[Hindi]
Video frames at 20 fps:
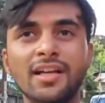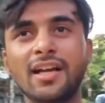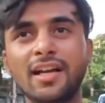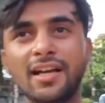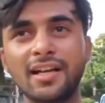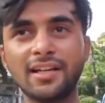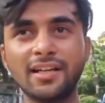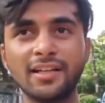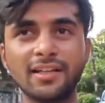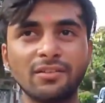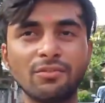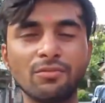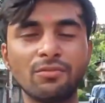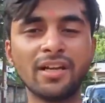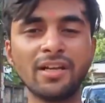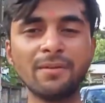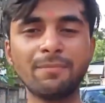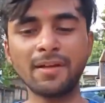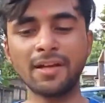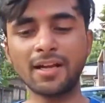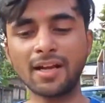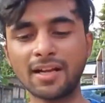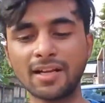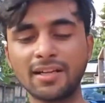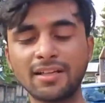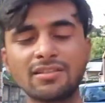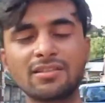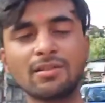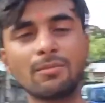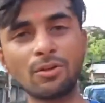एंड वहीं पे
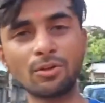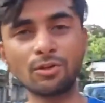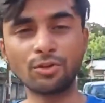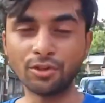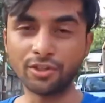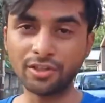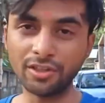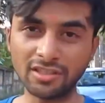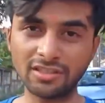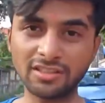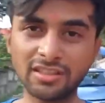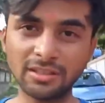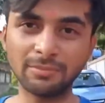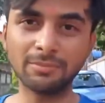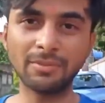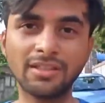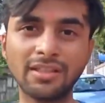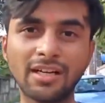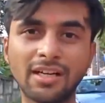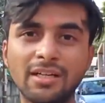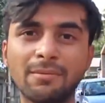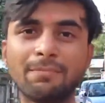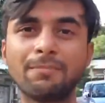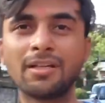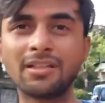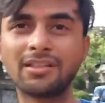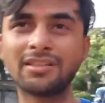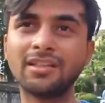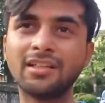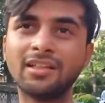आके सब लोग यूनिवर्सिटी में जाके
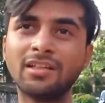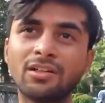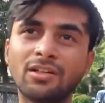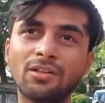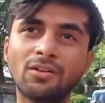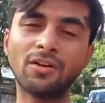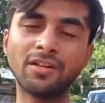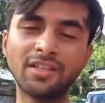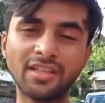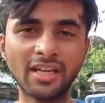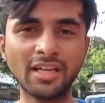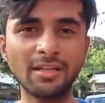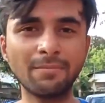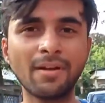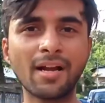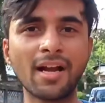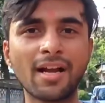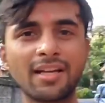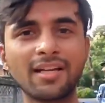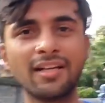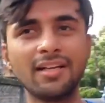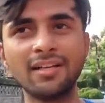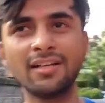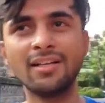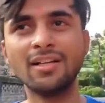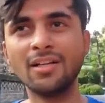पढ़ते हैं और यहीं पे आके